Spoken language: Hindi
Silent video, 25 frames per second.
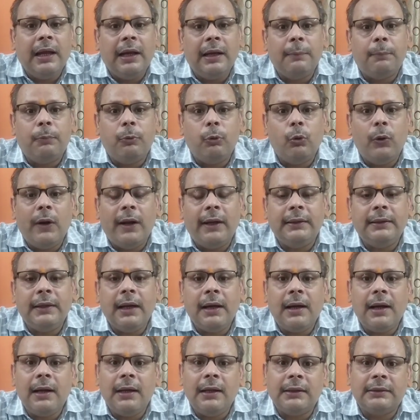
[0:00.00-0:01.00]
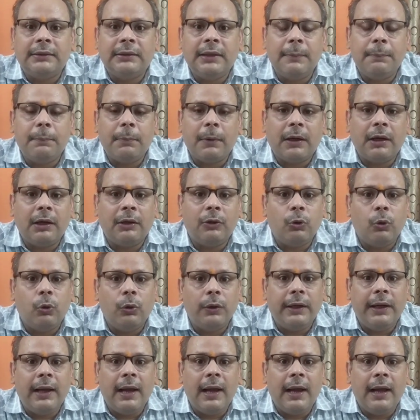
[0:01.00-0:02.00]
इन्फ्लुएंजा का लक्षण प्रकट हो
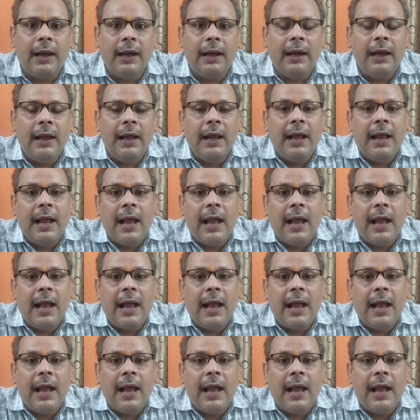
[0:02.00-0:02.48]
गया है